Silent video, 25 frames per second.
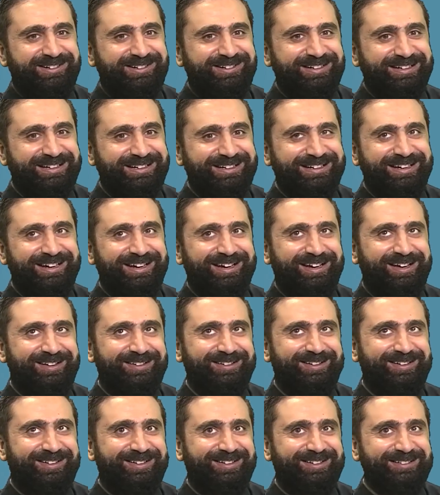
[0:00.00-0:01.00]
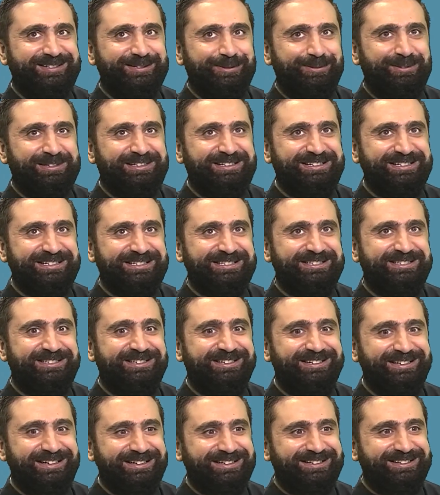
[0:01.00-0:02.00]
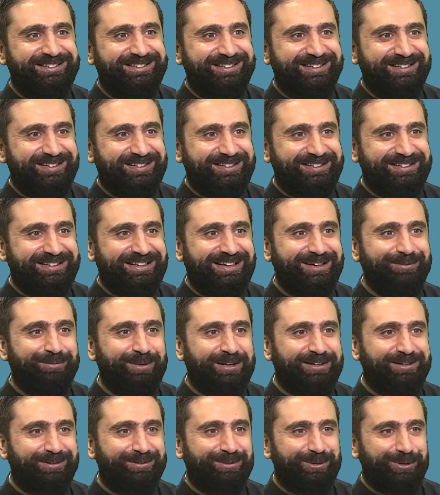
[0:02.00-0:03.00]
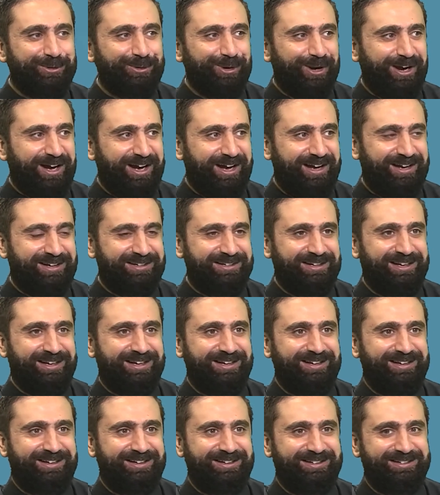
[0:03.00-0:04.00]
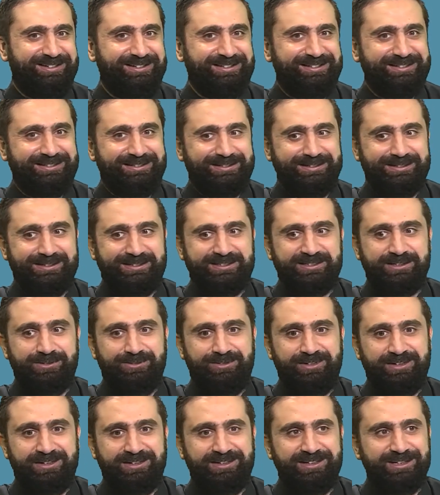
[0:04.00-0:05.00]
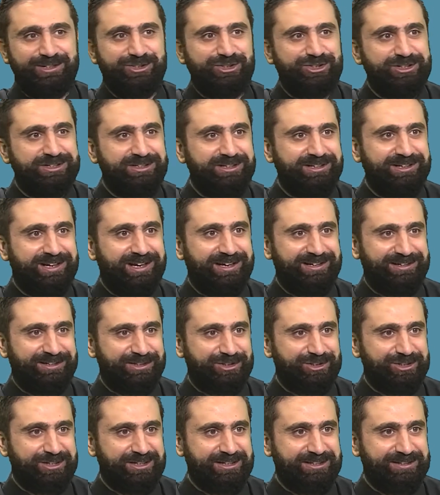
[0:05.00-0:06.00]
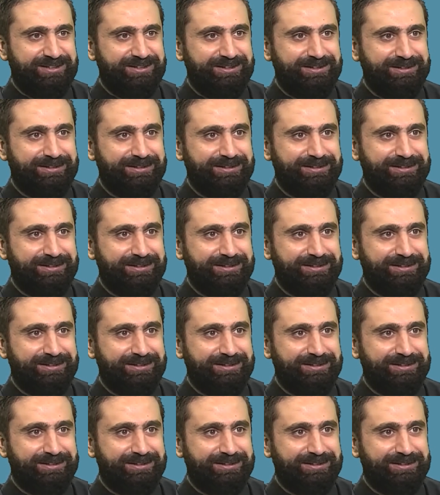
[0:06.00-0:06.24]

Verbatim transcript: هي أنا إذا بدي أستند دايما بروح على آه، سفر نشيد الأناشيد